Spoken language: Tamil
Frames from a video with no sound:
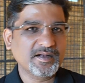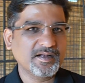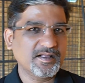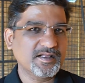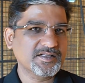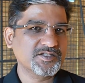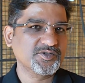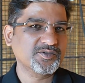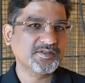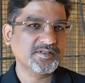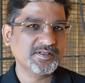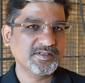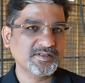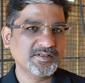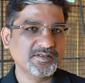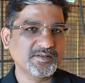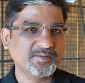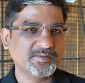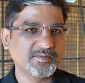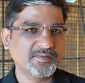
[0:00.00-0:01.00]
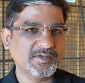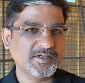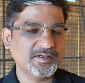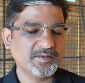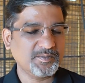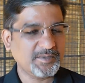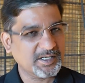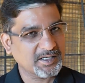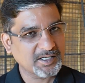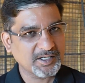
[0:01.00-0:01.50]
அண்ட் லார்ஜ் வந்து
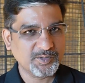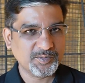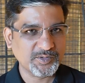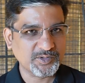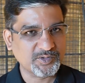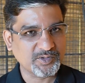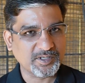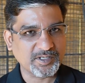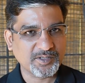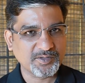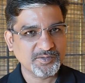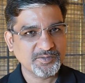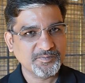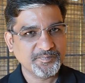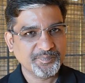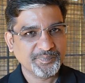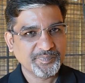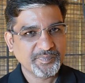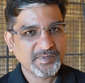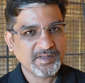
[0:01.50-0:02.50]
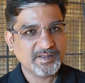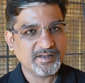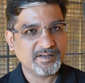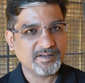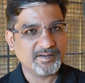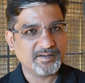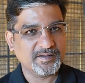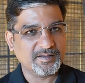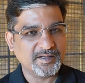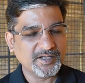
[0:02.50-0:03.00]
மாங்காவை பொறுத்த வரைக்கும்
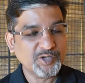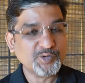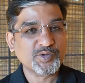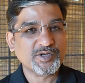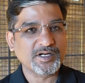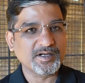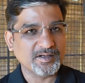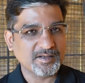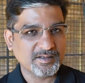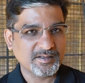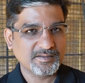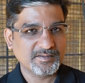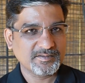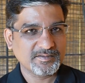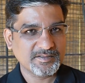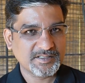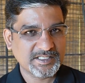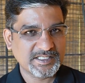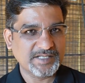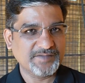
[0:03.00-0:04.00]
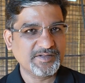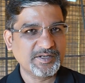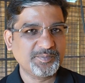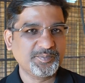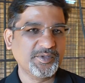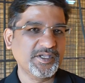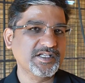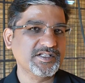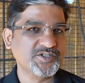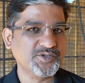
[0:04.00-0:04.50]
நியூட்ரல் செவன்
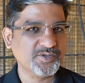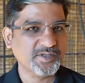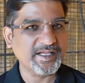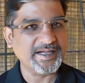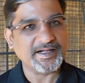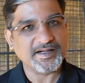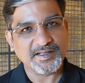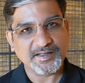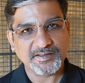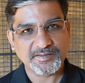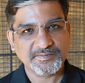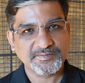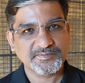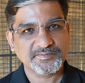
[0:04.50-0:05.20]
பிஹெச் வந்து ஐடியல்